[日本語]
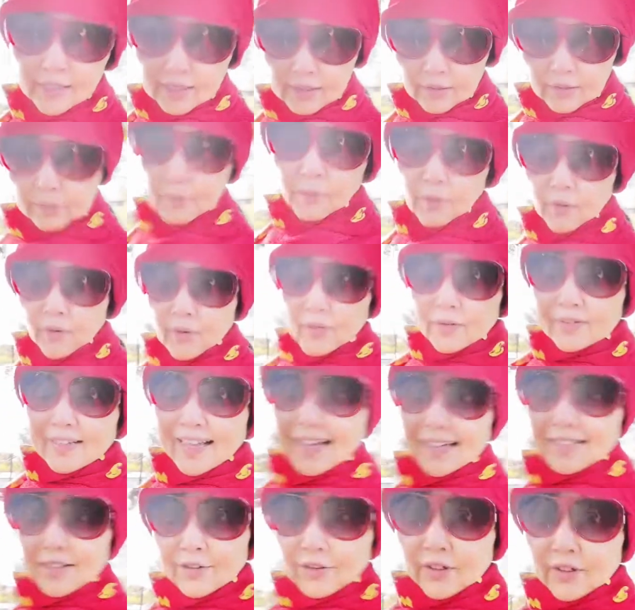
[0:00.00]
れども太
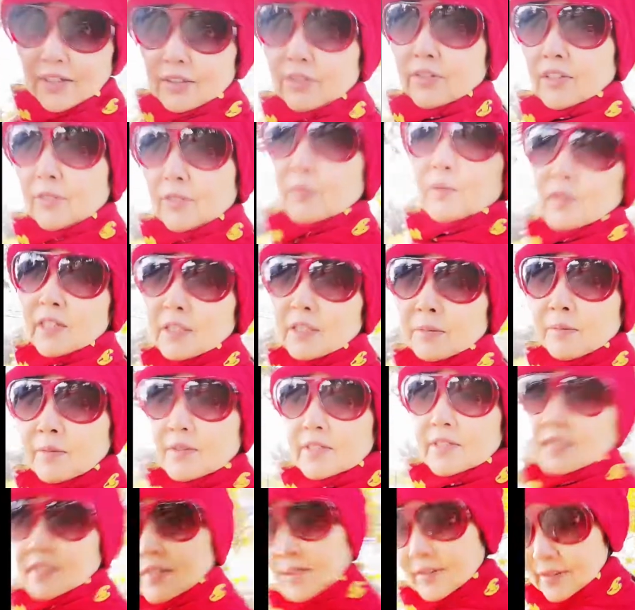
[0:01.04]
陽がとても気持
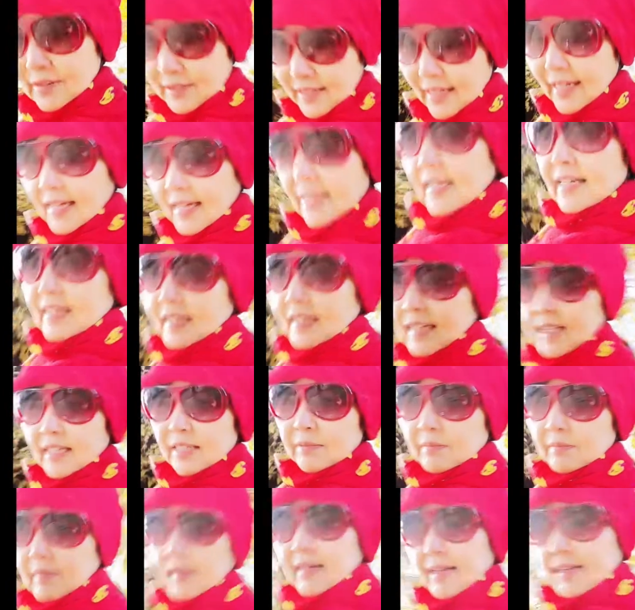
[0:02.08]
ちよくて
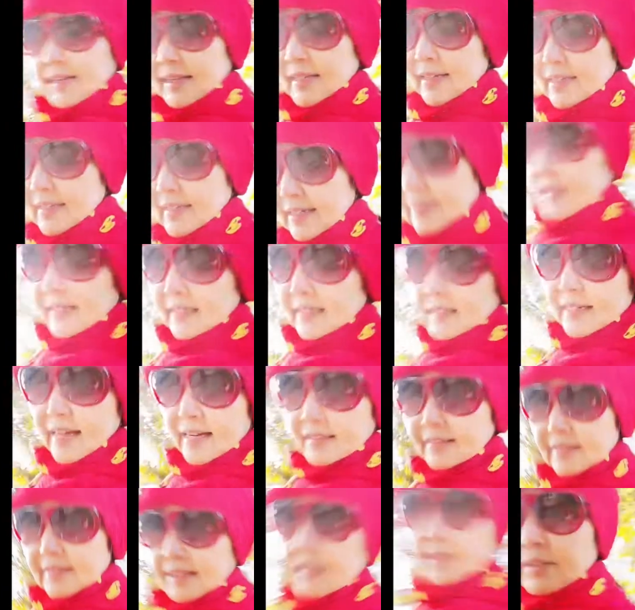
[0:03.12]
今快
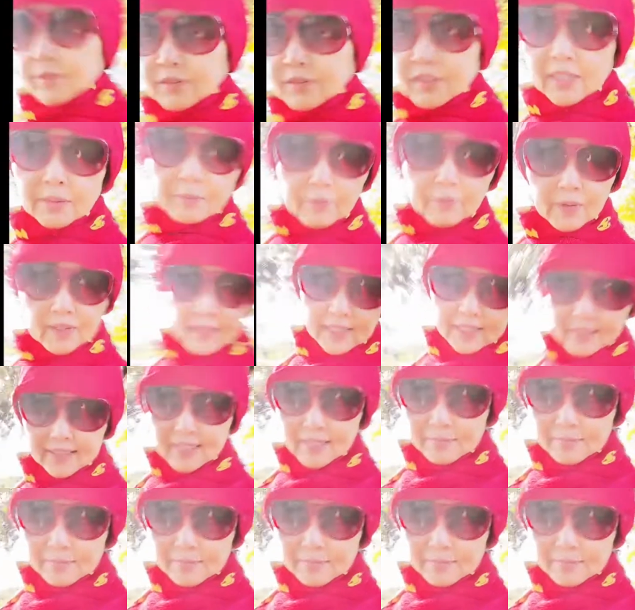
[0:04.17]
適にお散歩ができてい